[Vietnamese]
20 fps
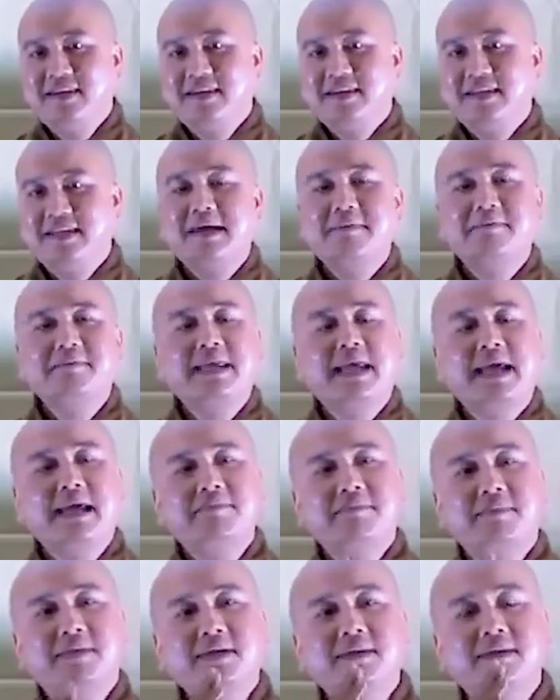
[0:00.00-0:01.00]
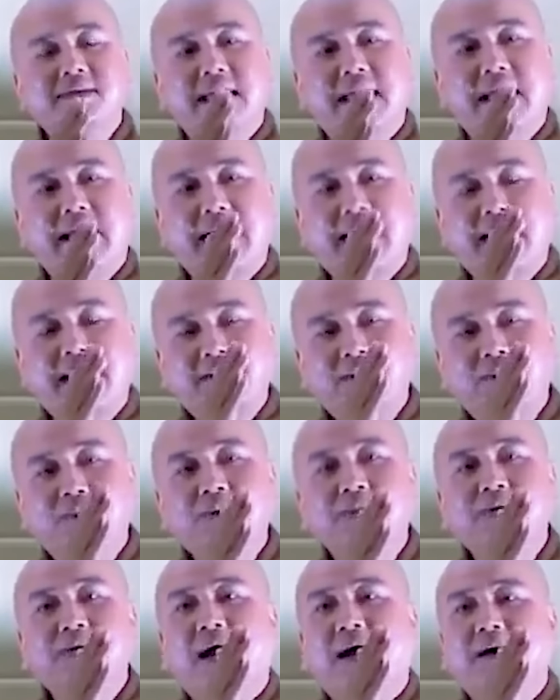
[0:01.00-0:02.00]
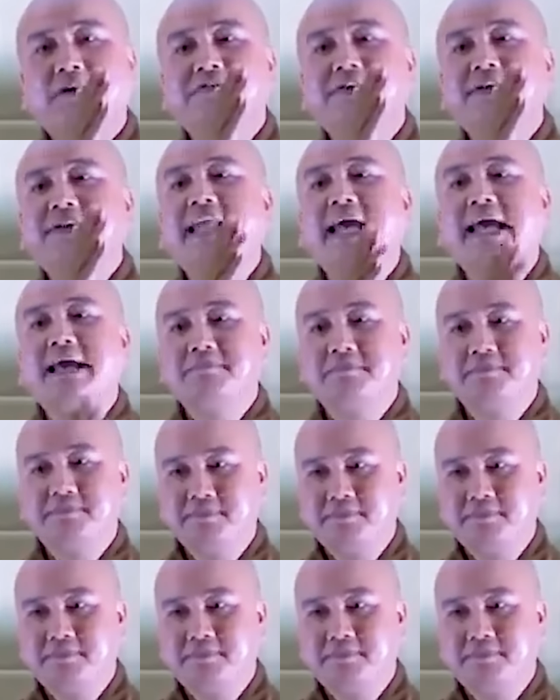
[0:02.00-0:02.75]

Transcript: Nam Nham tức là núi ở phía nam,